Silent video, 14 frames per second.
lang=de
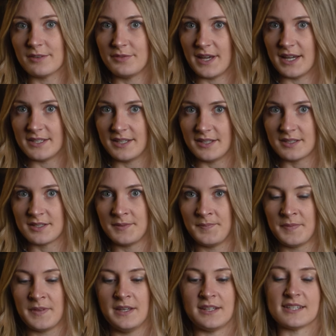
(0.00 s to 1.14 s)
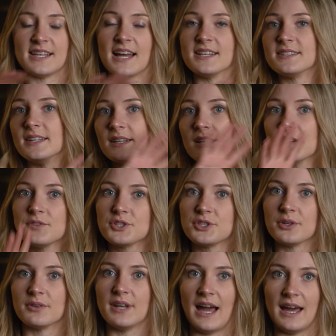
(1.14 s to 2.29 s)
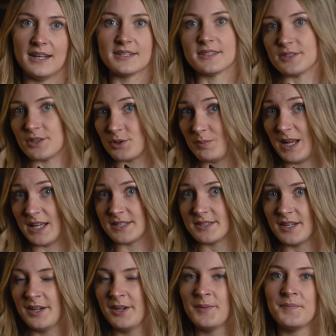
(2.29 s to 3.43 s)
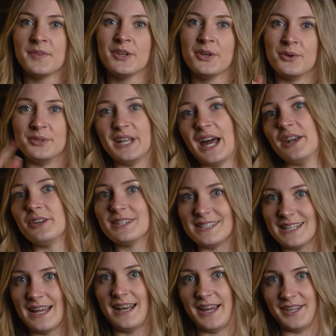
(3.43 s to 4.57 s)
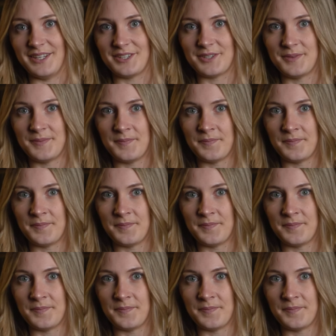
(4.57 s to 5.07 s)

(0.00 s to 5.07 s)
gefertigt, das heißt der Griffstück und alles ist aus Plastik und dadurch sehr leicht.